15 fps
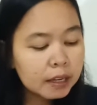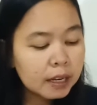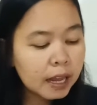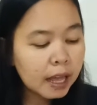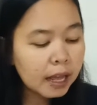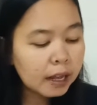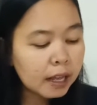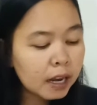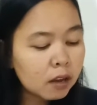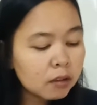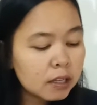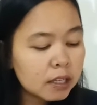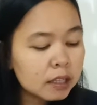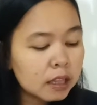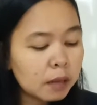Nah,
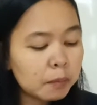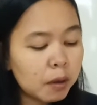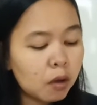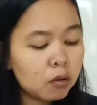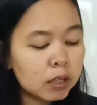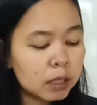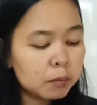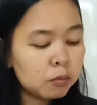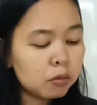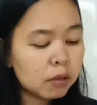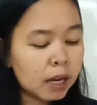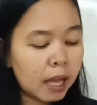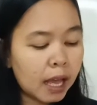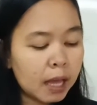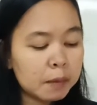kalau kita mau
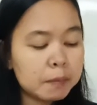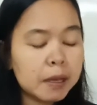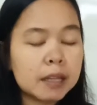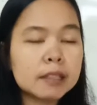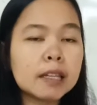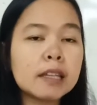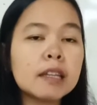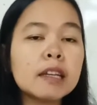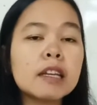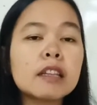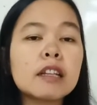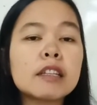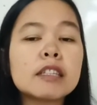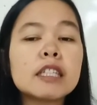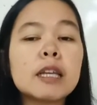liburan, biasanya
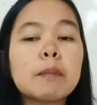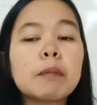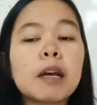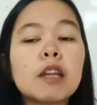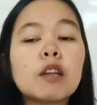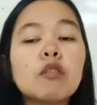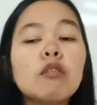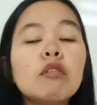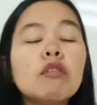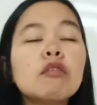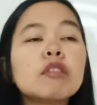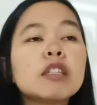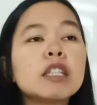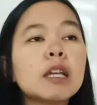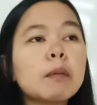kita siapkan
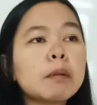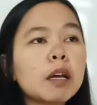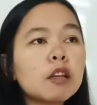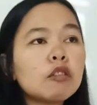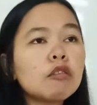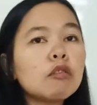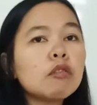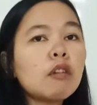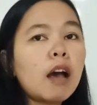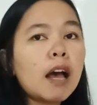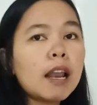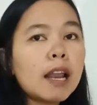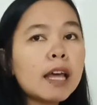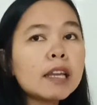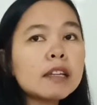dulu, siapkan dulu
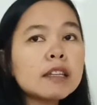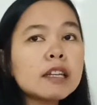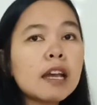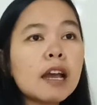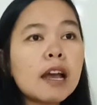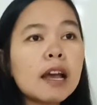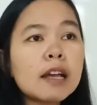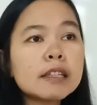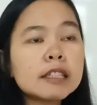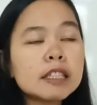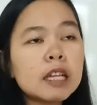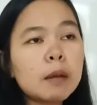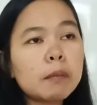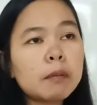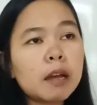alatnya,
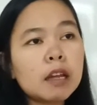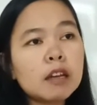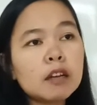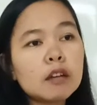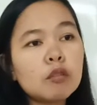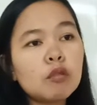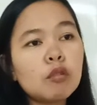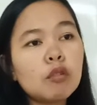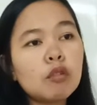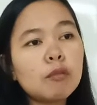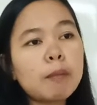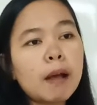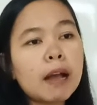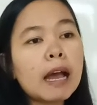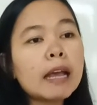siapkan
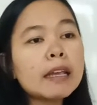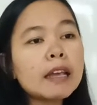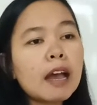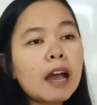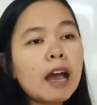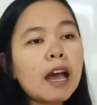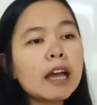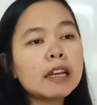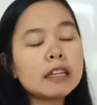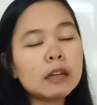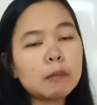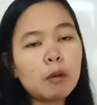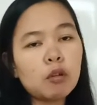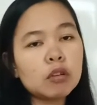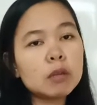dulu pakaian
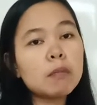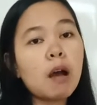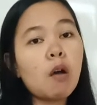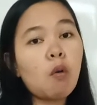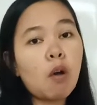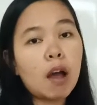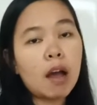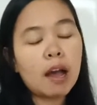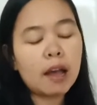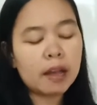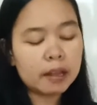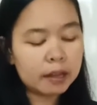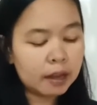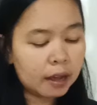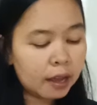yang mau
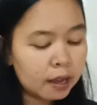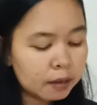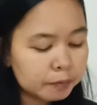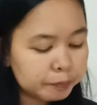dibawa ya.